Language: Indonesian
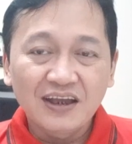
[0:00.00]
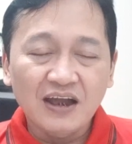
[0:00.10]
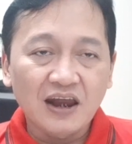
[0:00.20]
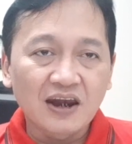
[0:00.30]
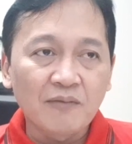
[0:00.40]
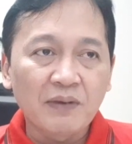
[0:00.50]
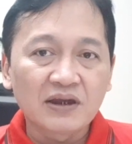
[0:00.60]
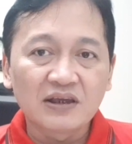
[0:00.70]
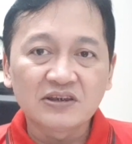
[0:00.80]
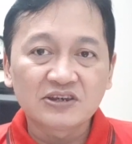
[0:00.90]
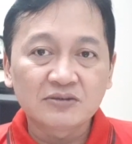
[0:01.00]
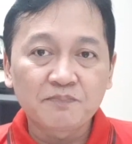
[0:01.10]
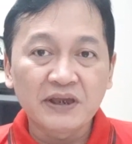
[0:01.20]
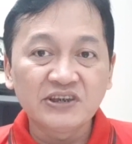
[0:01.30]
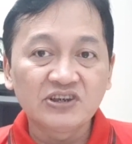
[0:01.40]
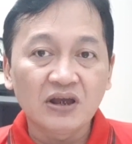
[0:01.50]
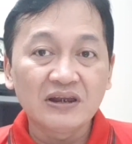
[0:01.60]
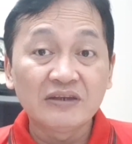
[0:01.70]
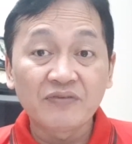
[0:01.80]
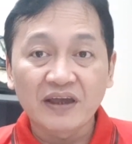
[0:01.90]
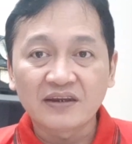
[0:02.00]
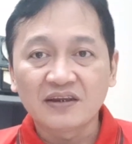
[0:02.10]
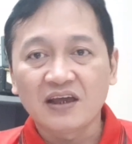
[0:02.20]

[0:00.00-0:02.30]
Karena pada special event